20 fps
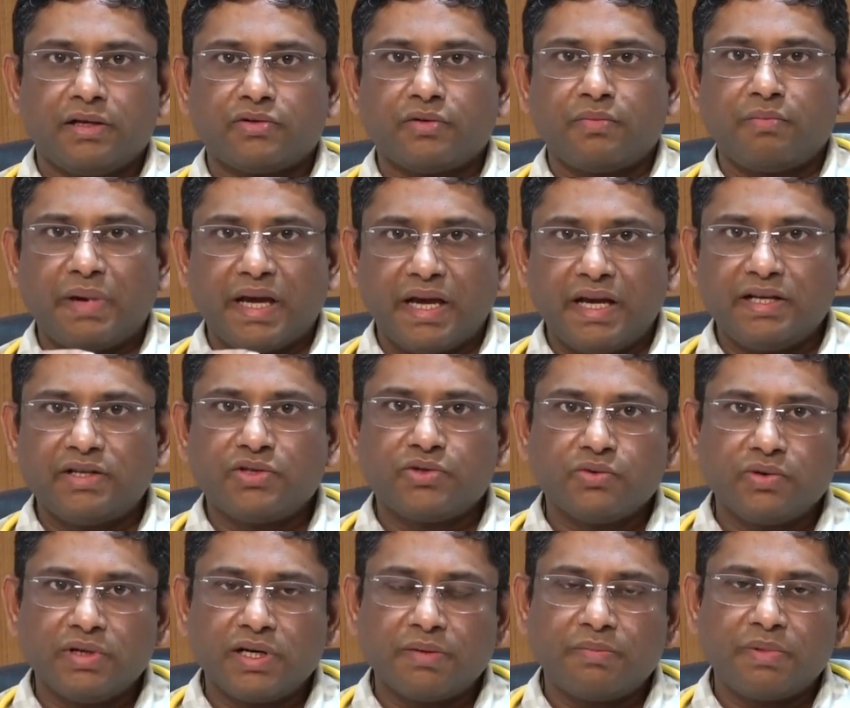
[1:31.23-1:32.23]
సో మెయిన్
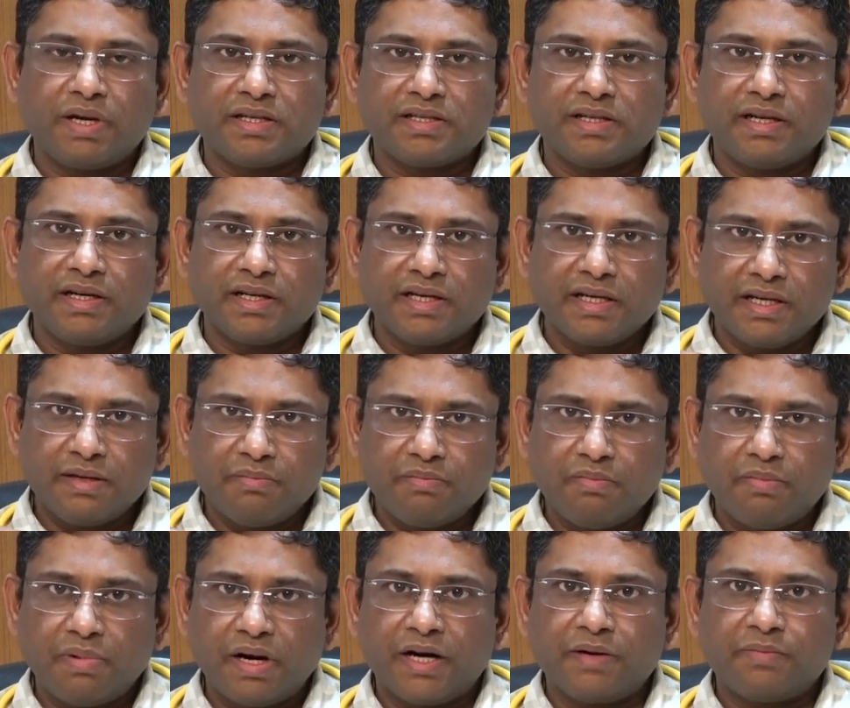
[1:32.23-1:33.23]
షుగర్ పేషెంట్కి
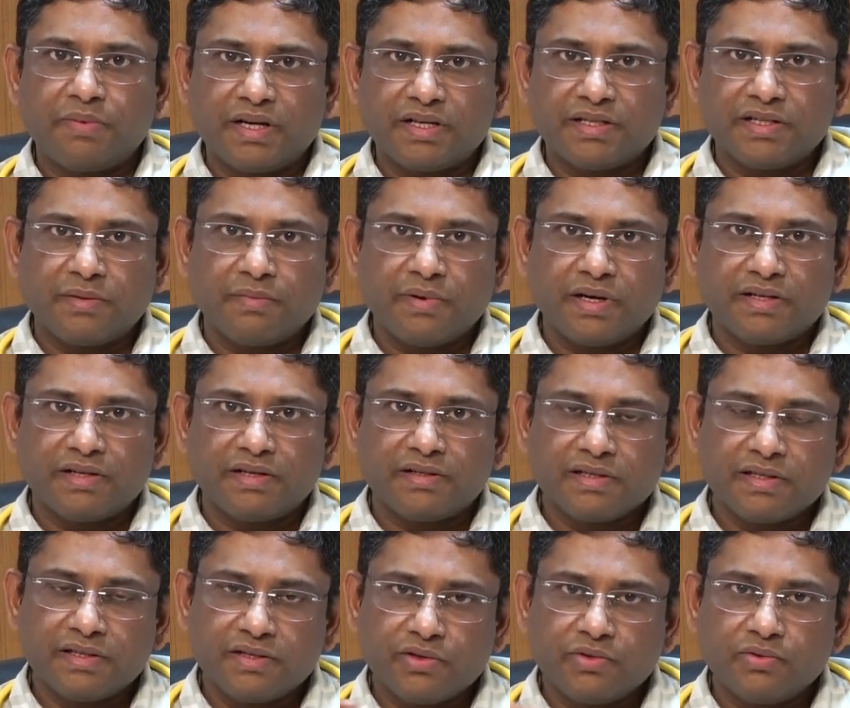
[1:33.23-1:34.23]
బ్లడ్ ప్రెషర్
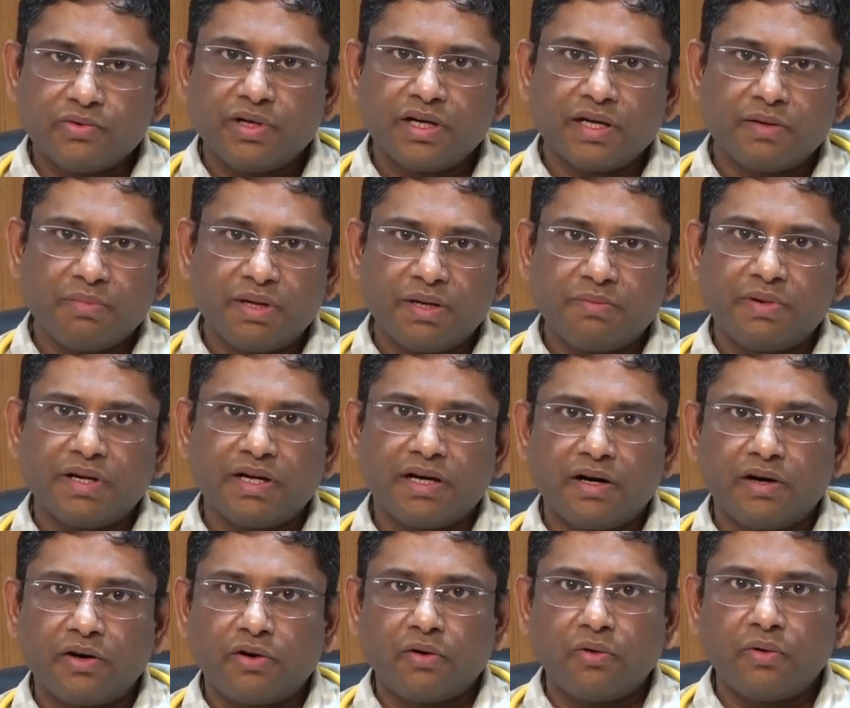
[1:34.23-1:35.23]
పేషెంట్స్కి షుగర్ బీపీ
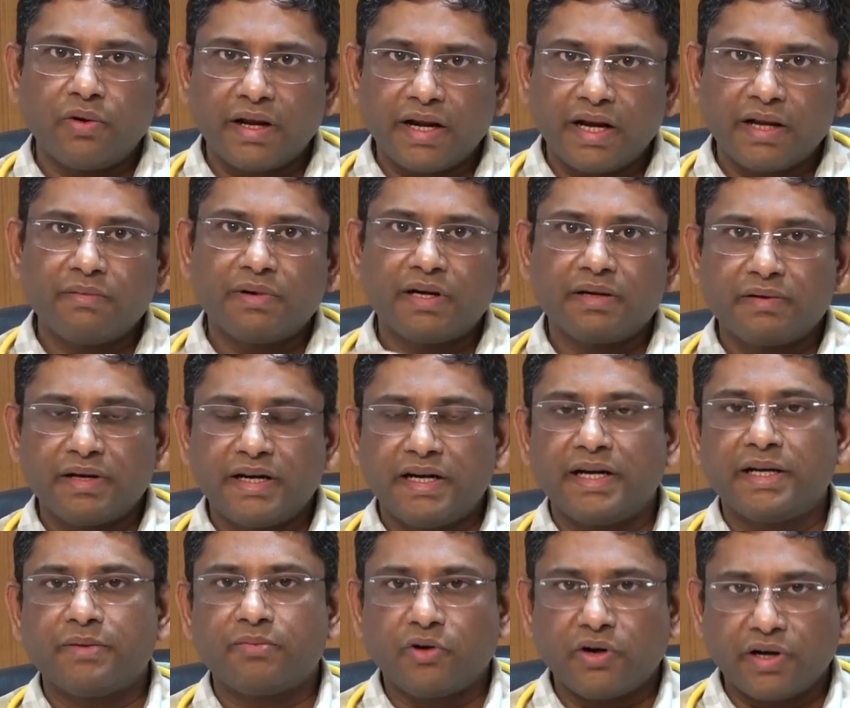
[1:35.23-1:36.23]
కంట్రోల్ ఉంటేనే మనం
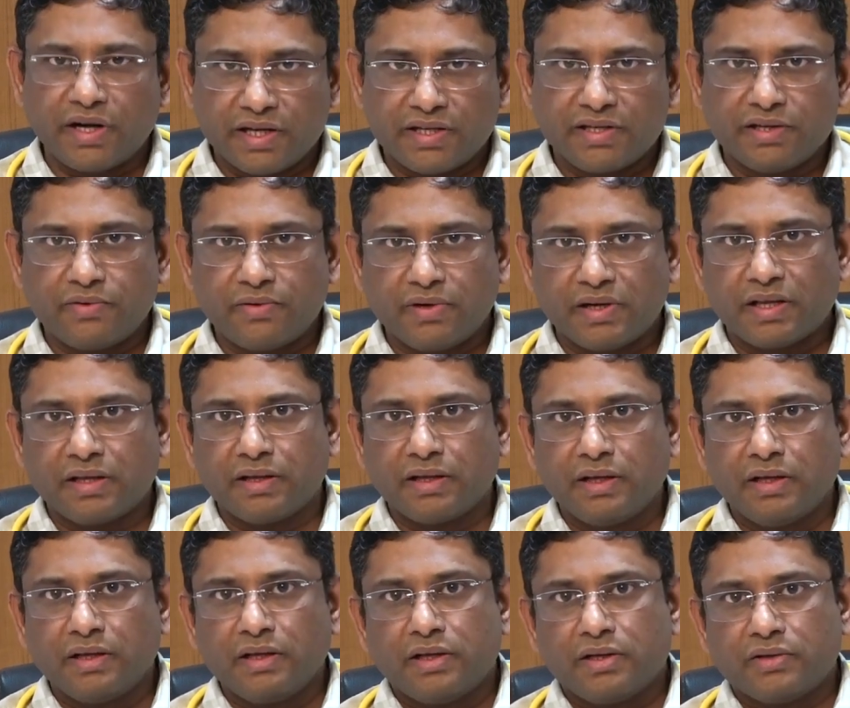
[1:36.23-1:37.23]
కిడ్నీ ప్రొటెక్షన్ ఉంటుంది
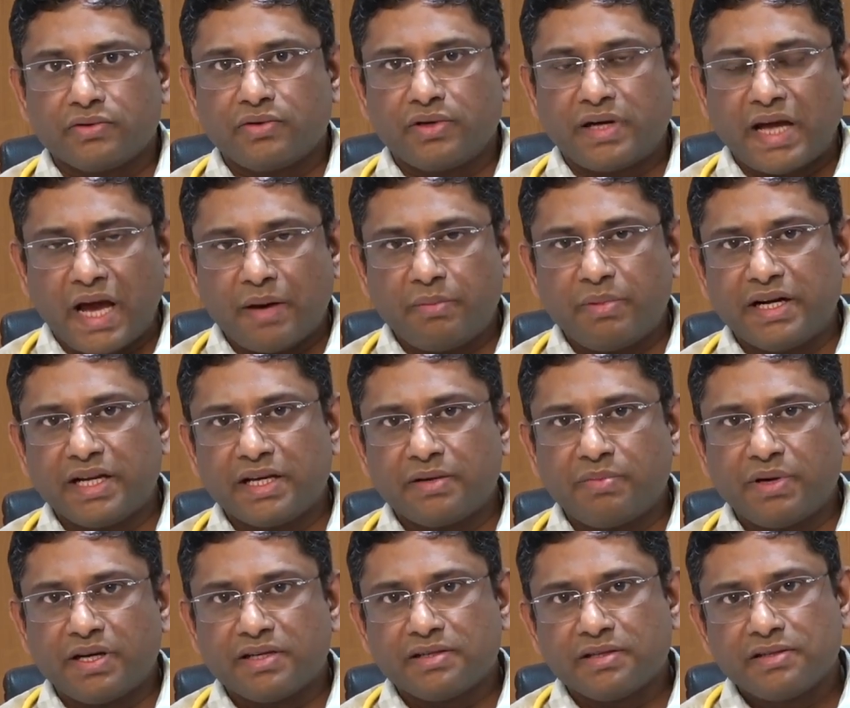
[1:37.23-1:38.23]
సో
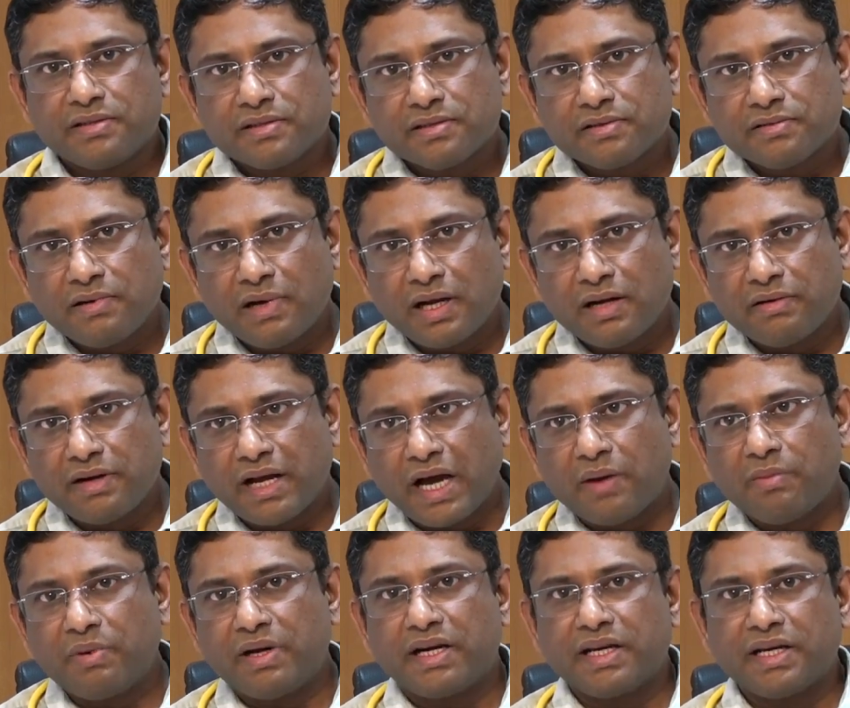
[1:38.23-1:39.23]
డయాబెటిక్ పేషెంట్స్ వాళ్ళు
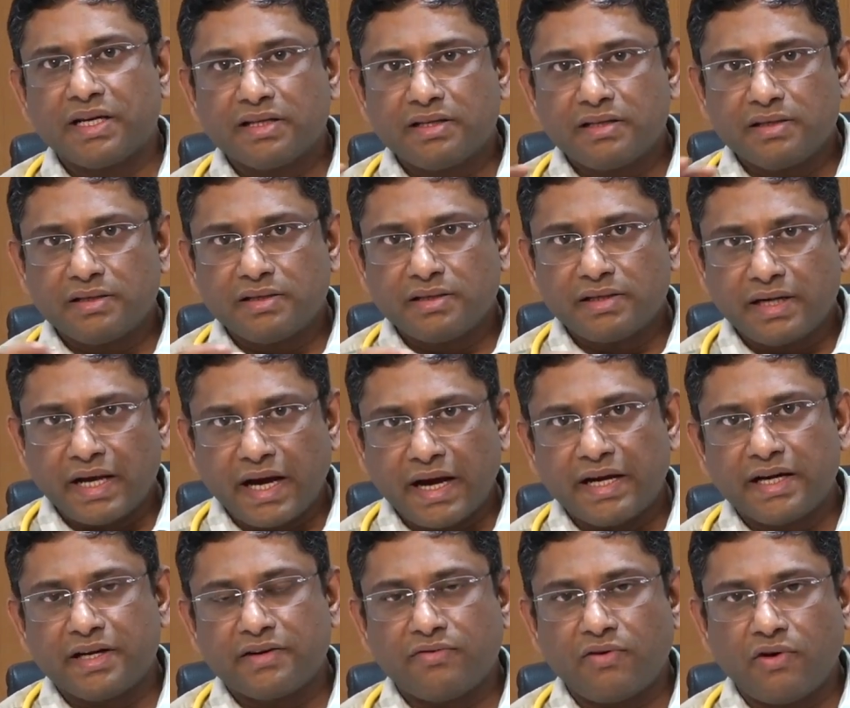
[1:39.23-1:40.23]
డయాబెటిక్
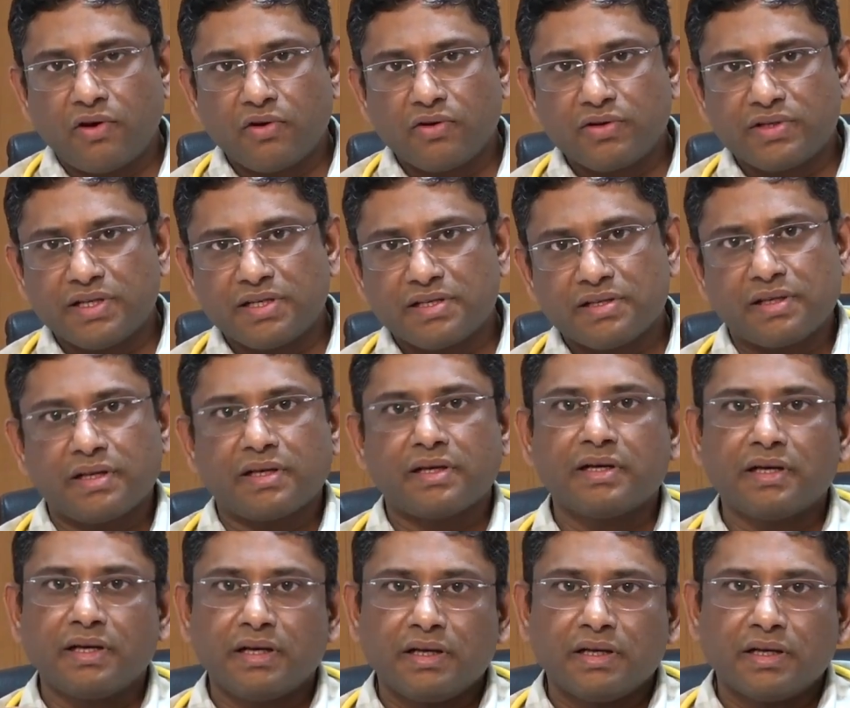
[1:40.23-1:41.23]
డయట్ ఫాలో చేస్తే
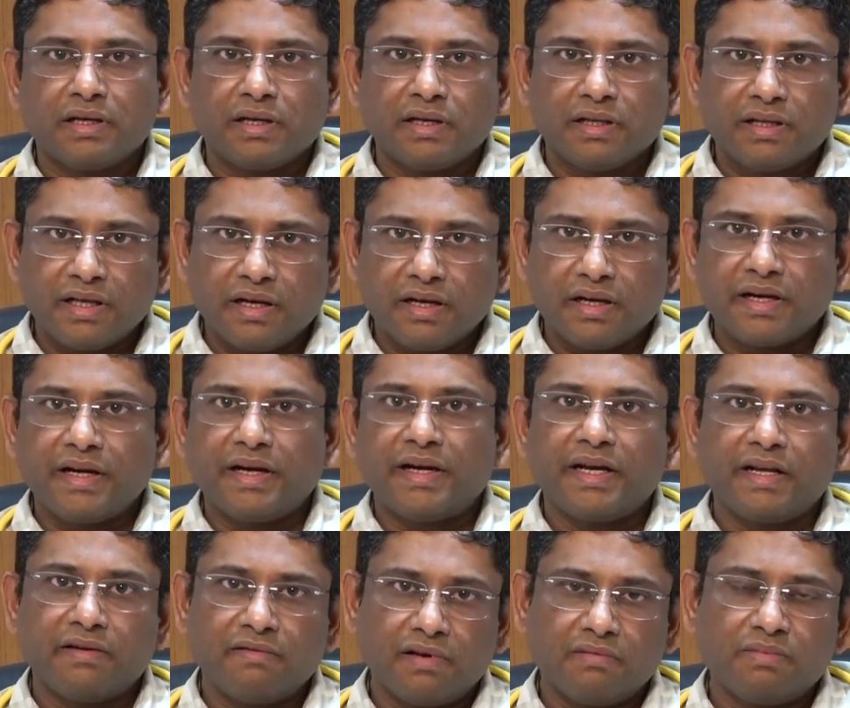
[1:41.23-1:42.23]
దేర్
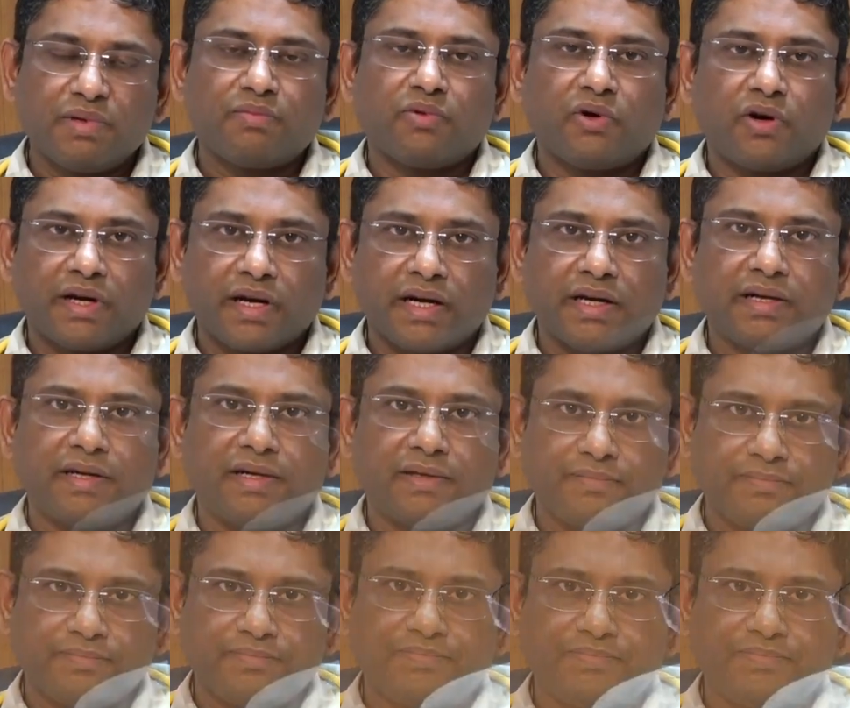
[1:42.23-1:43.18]
కిడ్నీ విల్ బీ ప్రొటెక్టెడ్